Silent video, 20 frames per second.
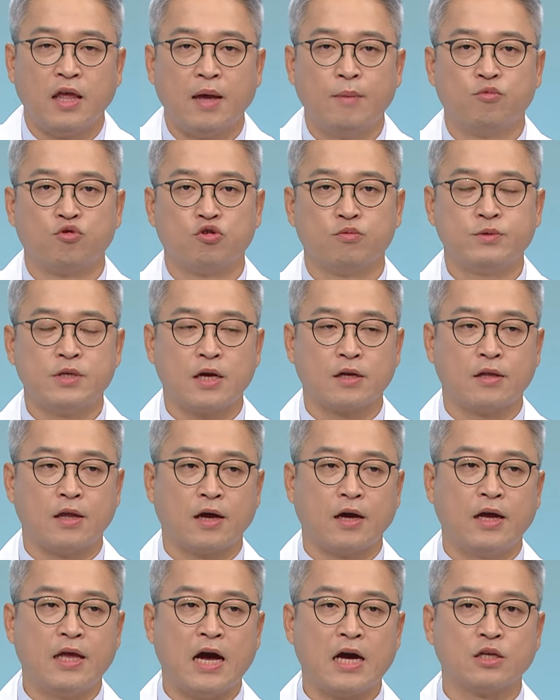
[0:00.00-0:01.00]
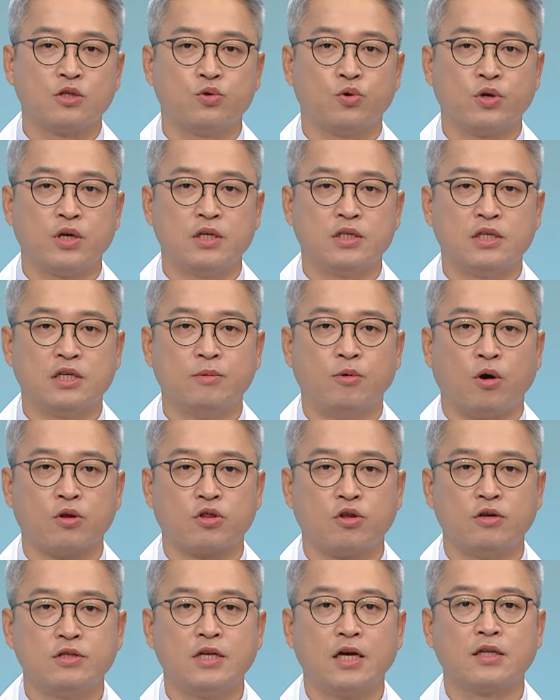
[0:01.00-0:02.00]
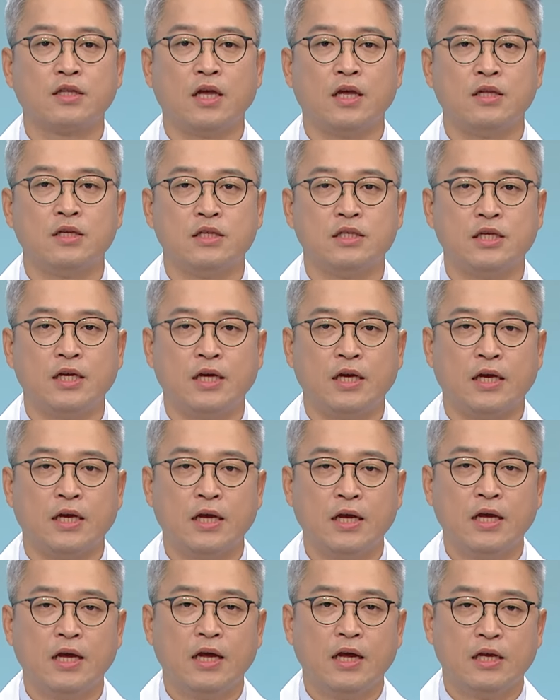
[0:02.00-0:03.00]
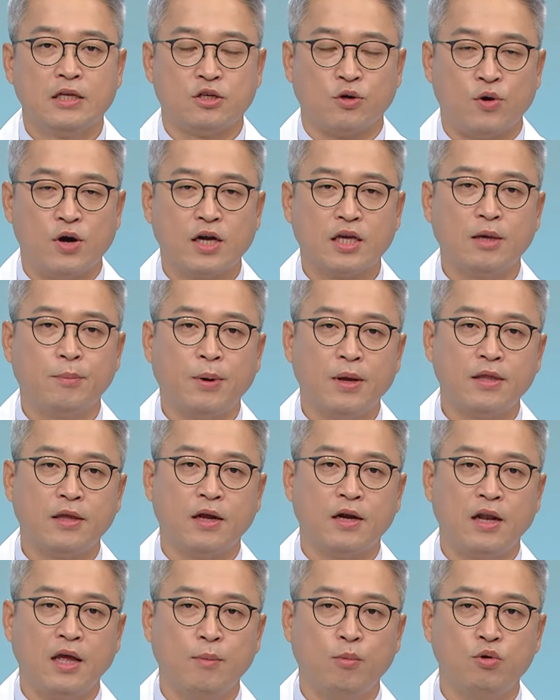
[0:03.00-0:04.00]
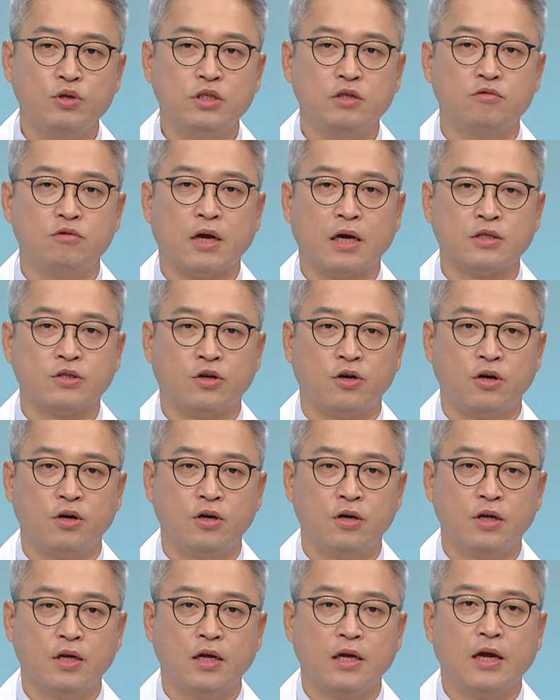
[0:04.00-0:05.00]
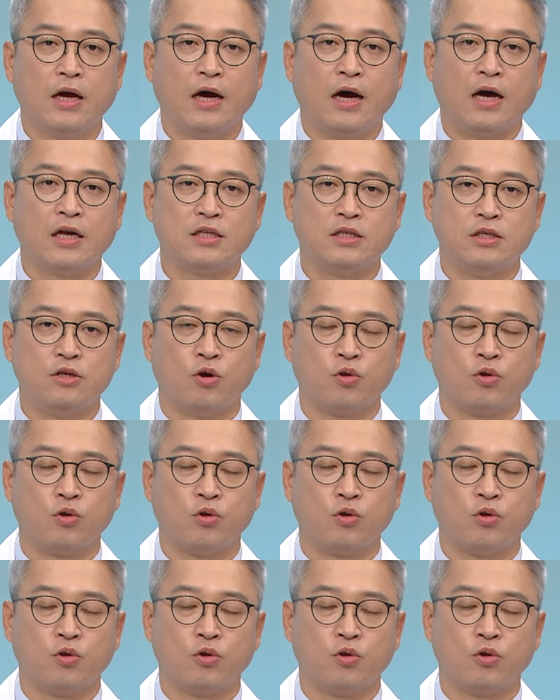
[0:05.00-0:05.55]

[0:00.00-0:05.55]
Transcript: 내 무릎 상태가 양쪽이 지금 어떤 상태인지 정확히 판단을 해보시고 나서 아,